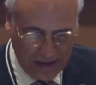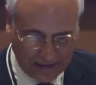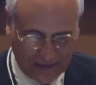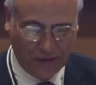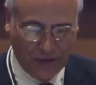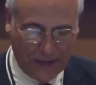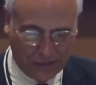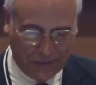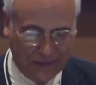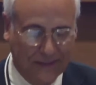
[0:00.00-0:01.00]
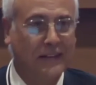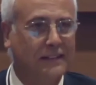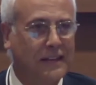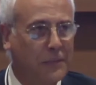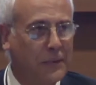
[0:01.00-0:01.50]
Acesso aberto e
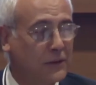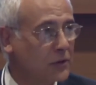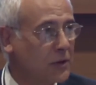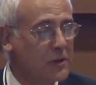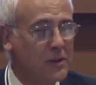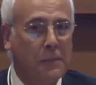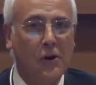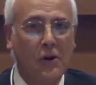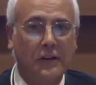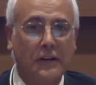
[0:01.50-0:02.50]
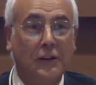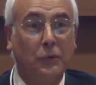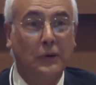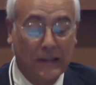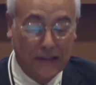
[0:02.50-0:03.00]
ciência aberta. É um tema da maior
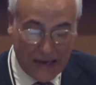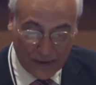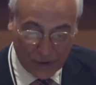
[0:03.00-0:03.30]
atualidade,